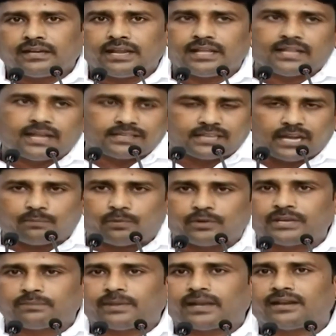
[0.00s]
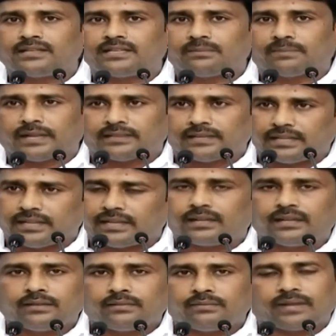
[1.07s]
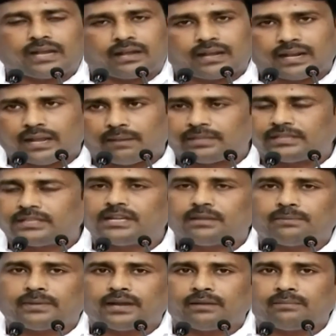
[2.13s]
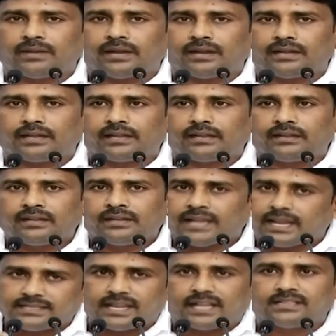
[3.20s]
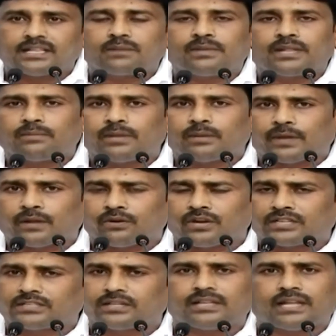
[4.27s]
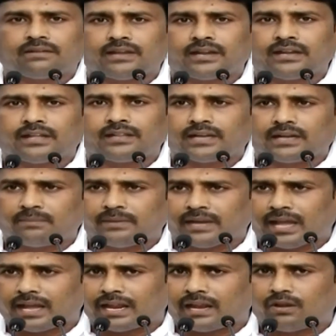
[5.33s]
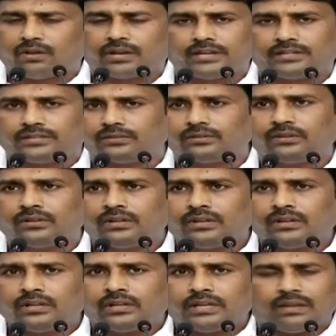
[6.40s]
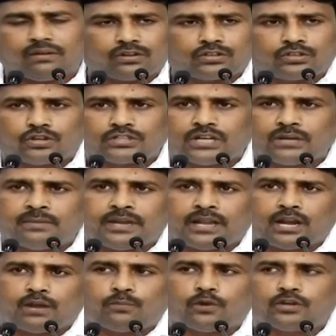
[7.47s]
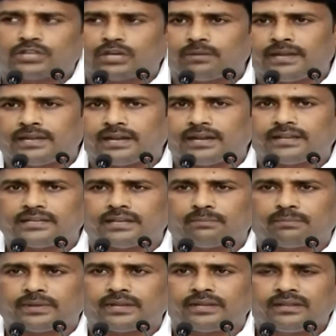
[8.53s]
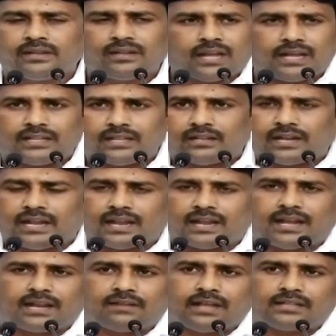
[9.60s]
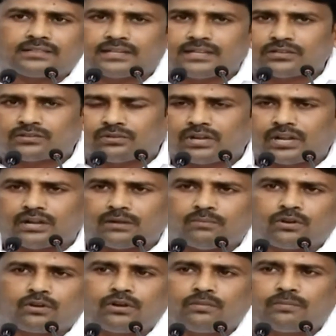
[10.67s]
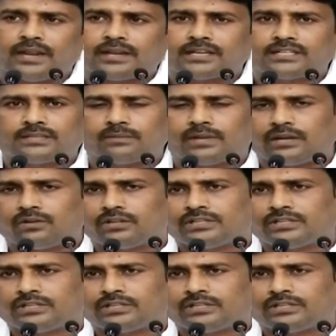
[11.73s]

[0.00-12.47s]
లేదా ఆ షాపూర్జీ పల్లంజీ ప్రతినిధి మీకు అగల అబద్ధం చెప్పాడండి మీరంటే ఏ సందర్భం మీద మీరు పరువు నష్టం దావాయండి ఎందుకంటే మీ నారా లోకేష్ ఎవరు సోషల్ మీడియాలో పోస్టులు పెట్టాడని చెప్పి అదేదో గంగాలం యాత్ర చేసుకుంటా రెండు మూడు రోజులు బ్రేక్ ఇచ్చి మరీ